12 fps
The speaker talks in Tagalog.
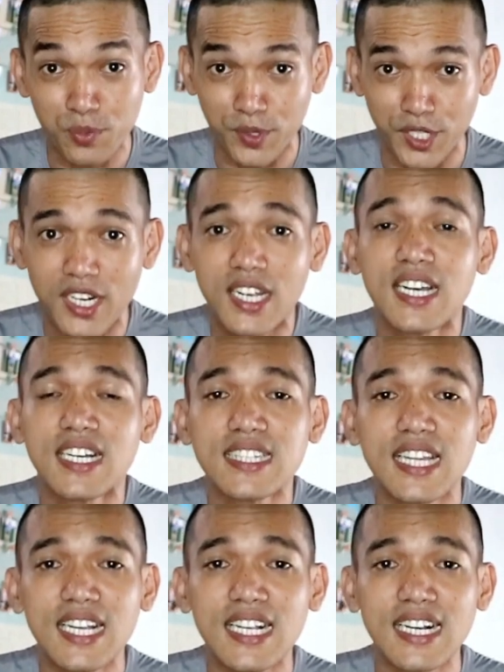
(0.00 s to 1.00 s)
duper.
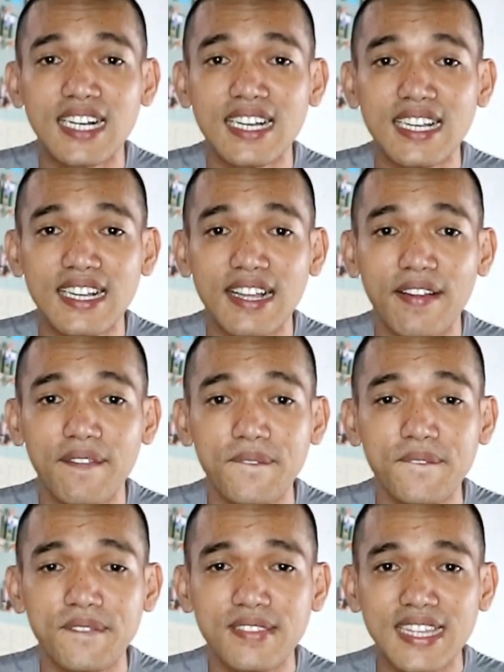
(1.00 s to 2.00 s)
Talagang,
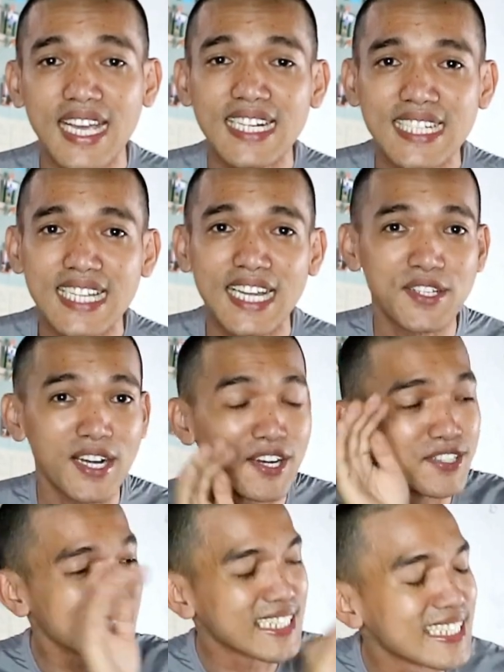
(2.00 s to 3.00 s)
dahil
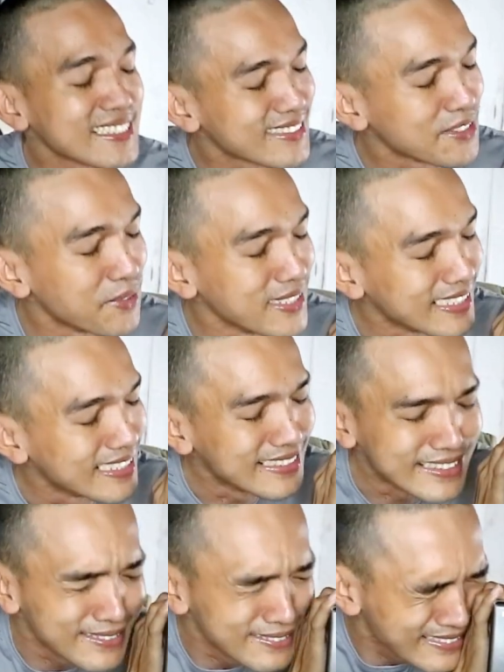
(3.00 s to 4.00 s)
nananong ako ng
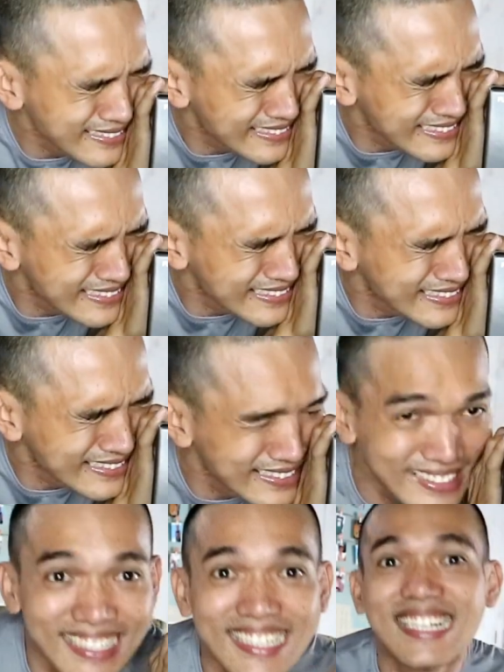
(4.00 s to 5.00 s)
XT100.
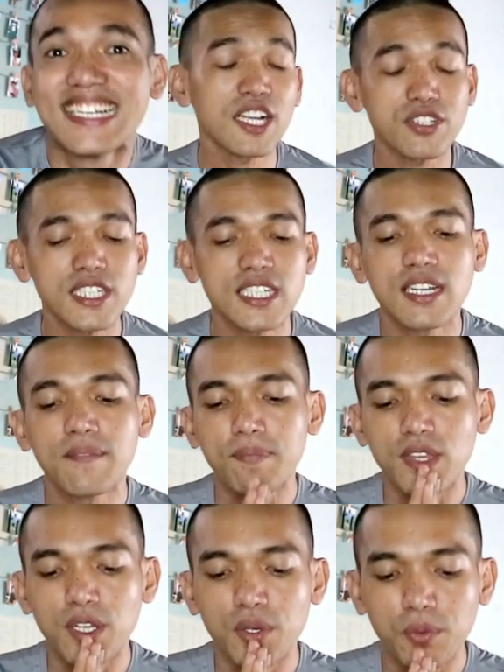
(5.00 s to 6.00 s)
Actually,
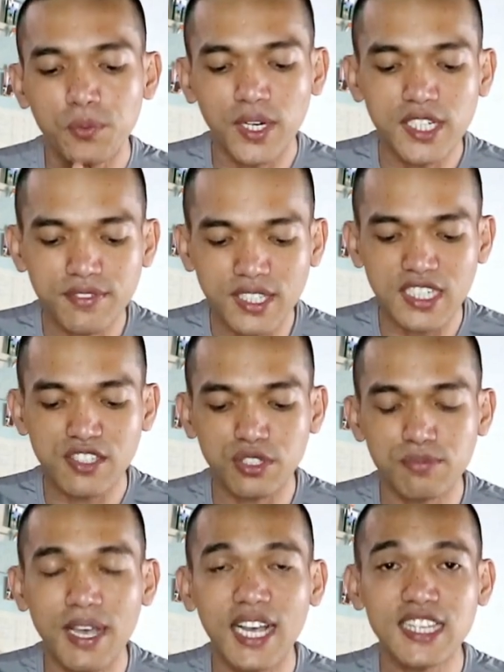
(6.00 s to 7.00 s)
one of the
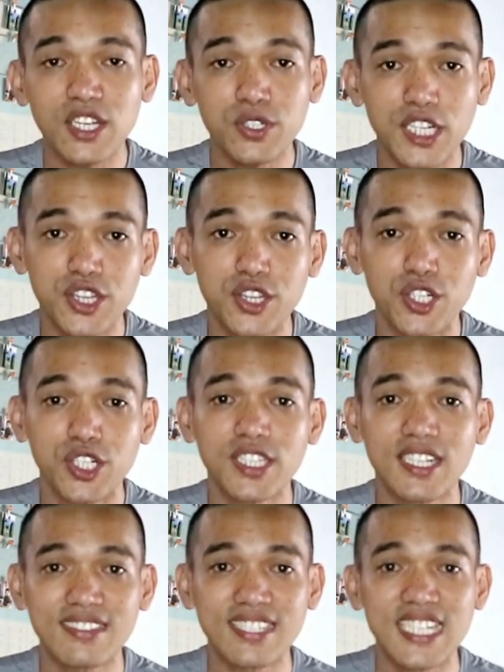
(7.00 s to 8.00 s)
reason bakit ako
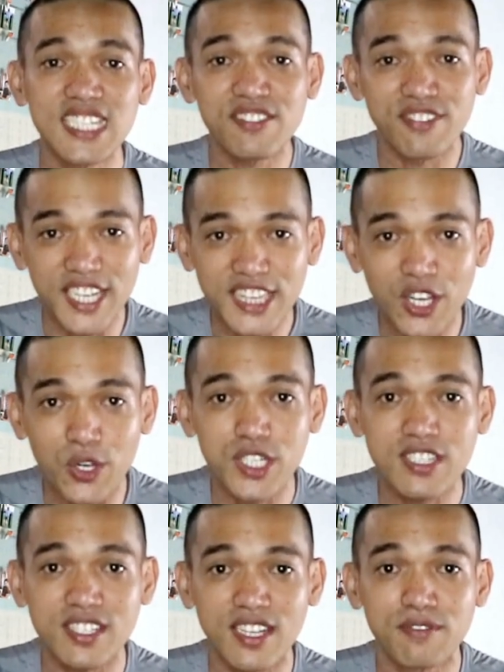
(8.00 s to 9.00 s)
nandun, kasi in-invite
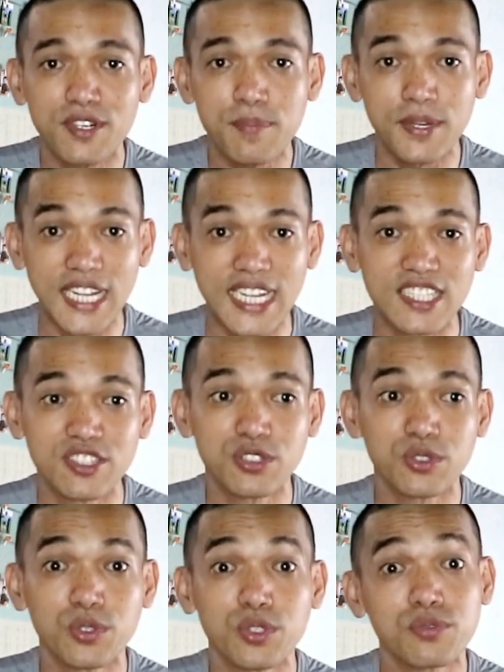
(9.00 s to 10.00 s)
ako ni Silver Belen.
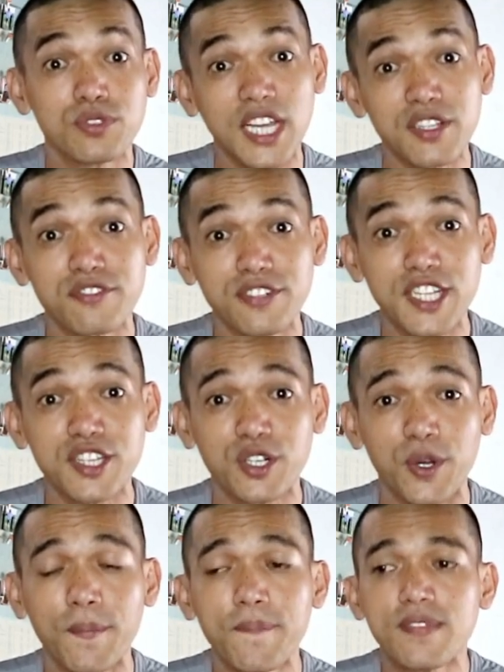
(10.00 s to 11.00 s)
So, yung yan, yung friend
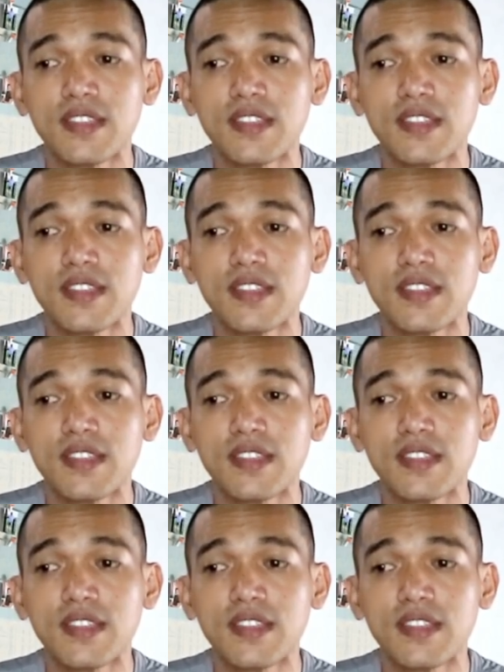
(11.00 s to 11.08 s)
ko.